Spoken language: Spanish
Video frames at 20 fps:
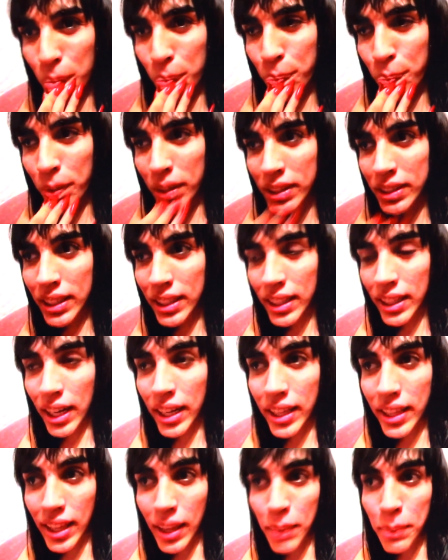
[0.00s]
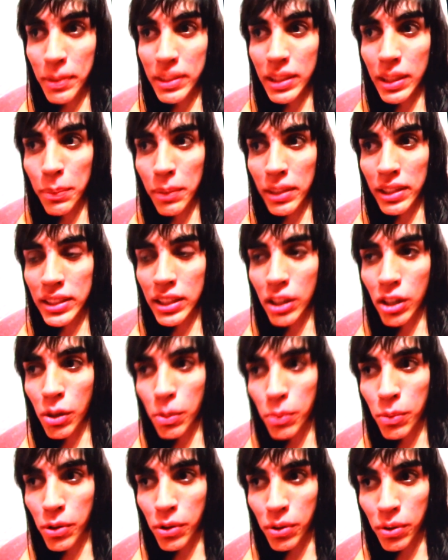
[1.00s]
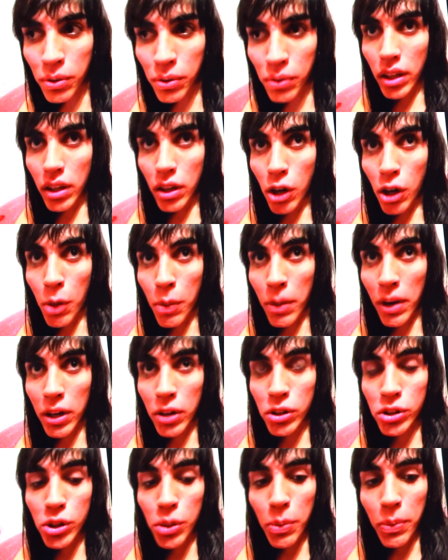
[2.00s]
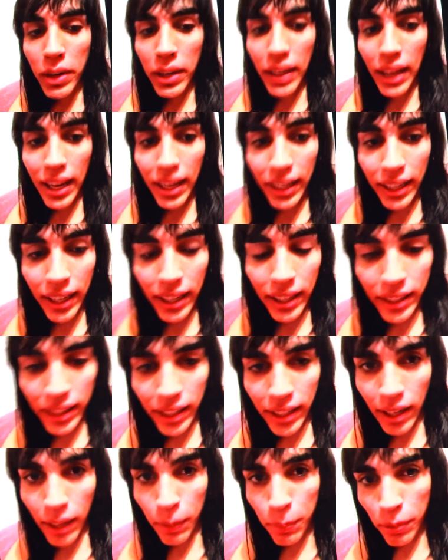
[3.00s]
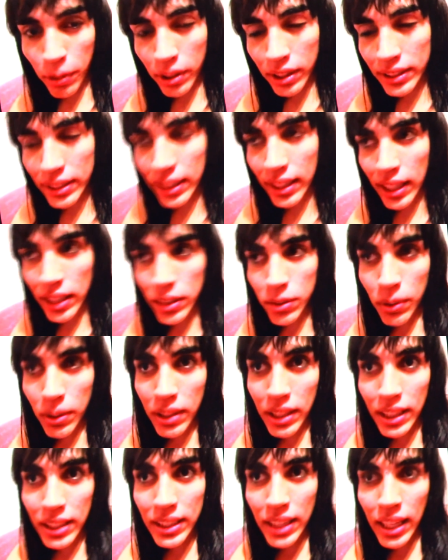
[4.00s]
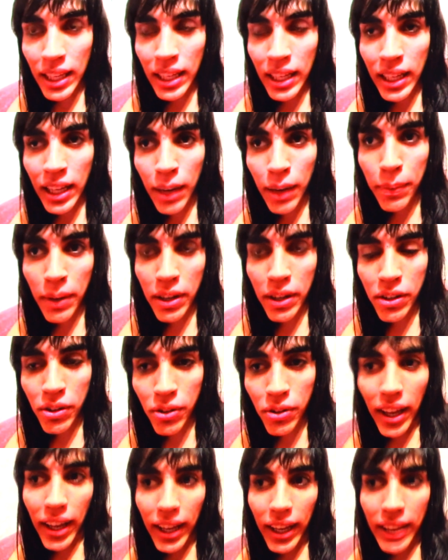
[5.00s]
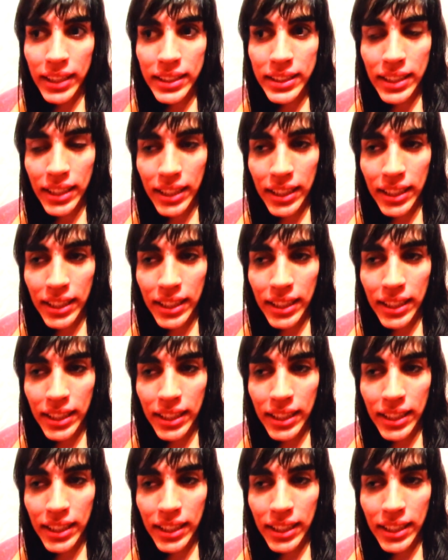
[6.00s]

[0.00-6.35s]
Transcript: pues en realidad a mí se me hace como, como algo surreal en general, porque si te das cuenta es el caballo es en